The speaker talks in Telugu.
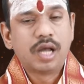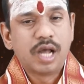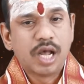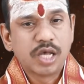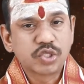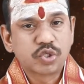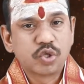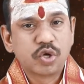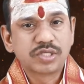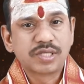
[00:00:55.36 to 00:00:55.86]

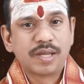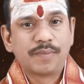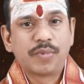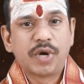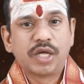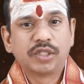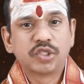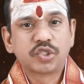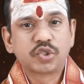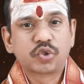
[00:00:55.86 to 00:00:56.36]
ఆస్తులు
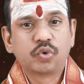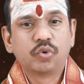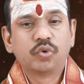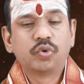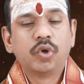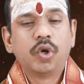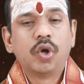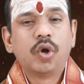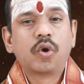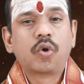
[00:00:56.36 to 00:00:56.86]
సంపాదిస్తూ
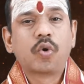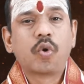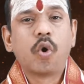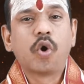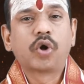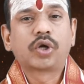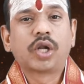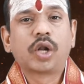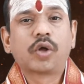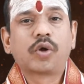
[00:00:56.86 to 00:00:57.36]

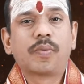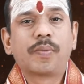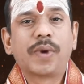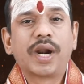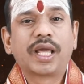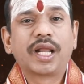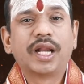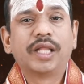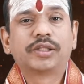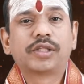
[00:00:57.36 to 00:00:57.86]
కోట్లకు
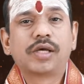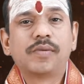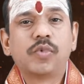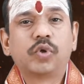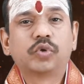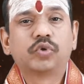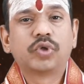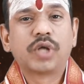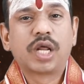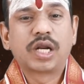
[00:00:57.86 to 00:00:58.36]

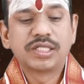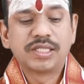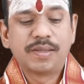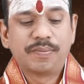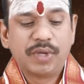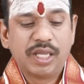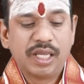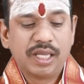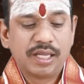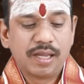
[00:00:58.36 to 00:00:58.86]
పడగలెత్తబోతున్నారని
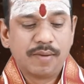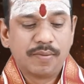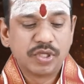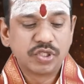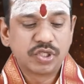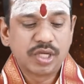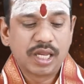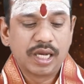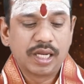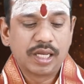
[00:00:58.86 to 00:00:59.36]
చెప్పి
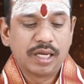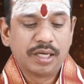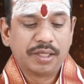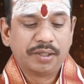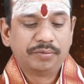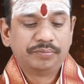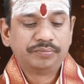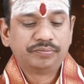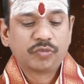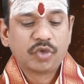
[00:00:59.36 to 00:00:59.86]
గమనించగలగాలి
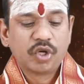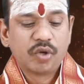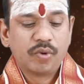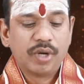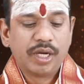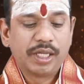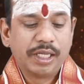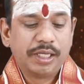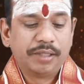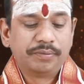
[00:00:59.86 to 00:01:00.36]

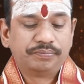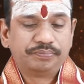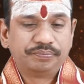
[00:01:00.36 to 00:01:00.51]
వీరికి